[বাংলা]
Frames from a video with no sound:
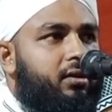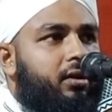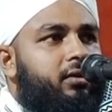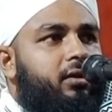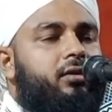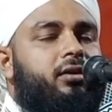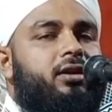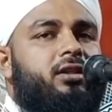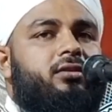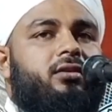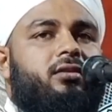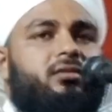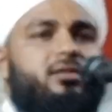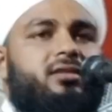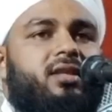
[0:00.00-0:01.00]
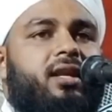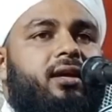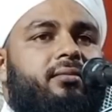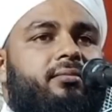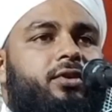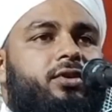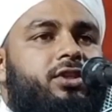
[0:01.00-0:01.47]
লক্ষ কোটি দরদ
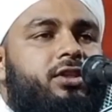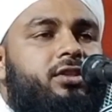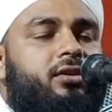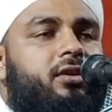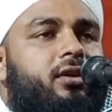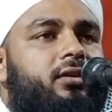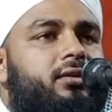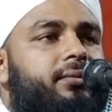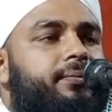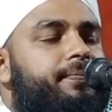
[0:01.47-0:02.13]
সালাম বর্ষিত হোক